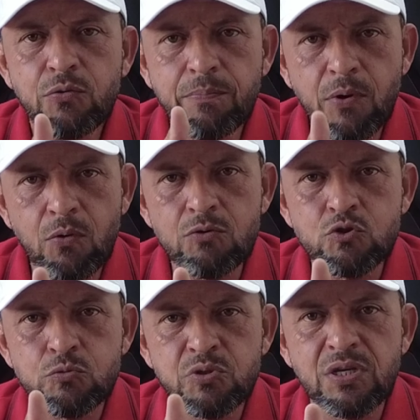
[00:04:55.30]
e um bom
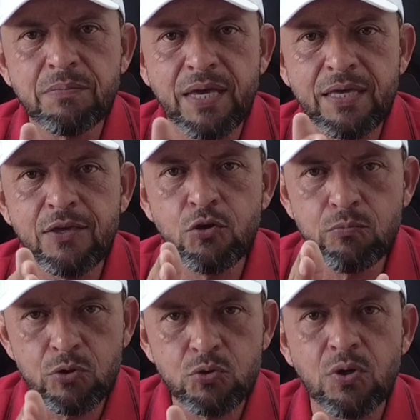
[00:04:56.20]
consumo também e
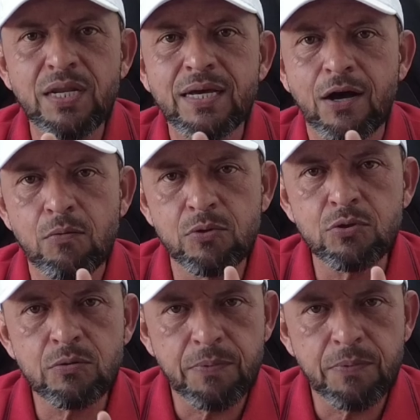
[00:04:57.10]
um motor legal, motor